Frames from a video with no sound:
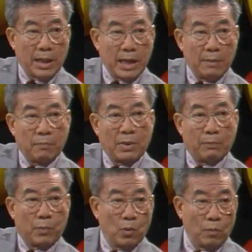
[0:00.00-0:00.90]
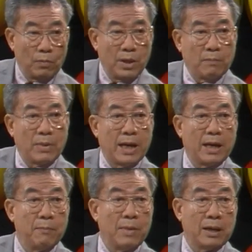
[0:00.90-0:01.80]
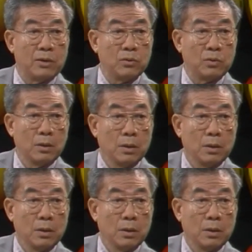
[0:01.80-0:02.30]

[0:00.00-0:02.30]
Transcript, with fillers: ยามปรับปรุงเปลี่ยนแปลงให้มากที่สุด